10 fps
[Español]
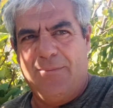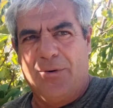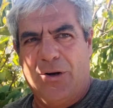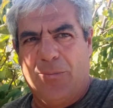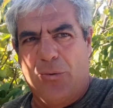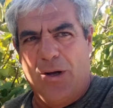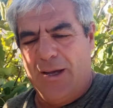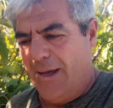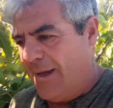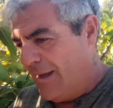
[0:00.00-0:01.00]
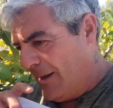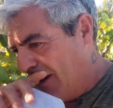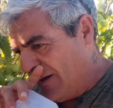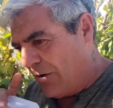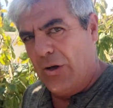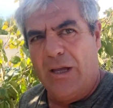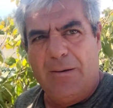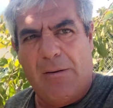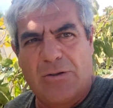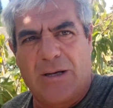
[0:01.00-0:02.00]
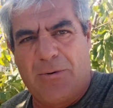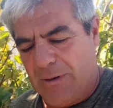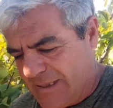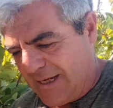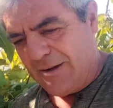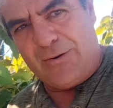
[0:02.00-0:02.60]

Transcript: Bueno, pues hoy vamos a aprovechar...